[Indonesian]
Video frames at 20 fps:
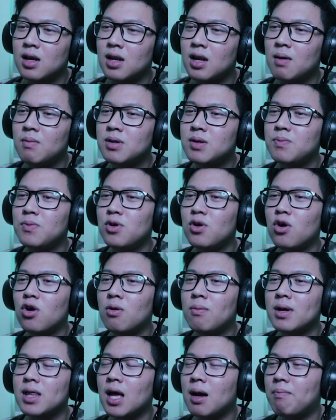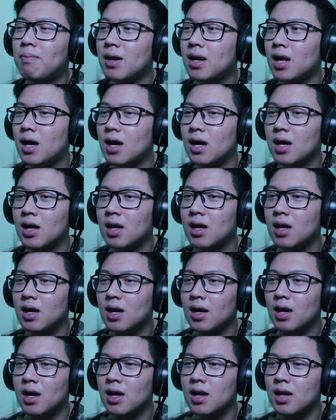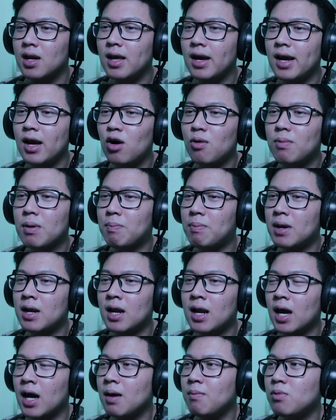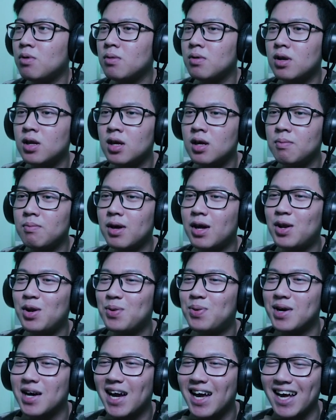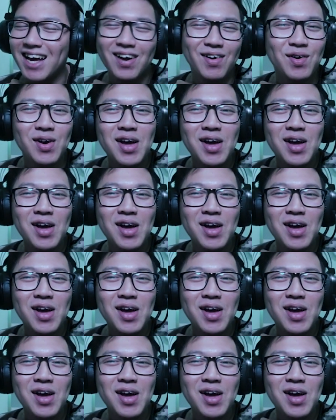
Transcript: nggak bisa minum obat apa dah ini kayak obat penenangnya belum diminum kayak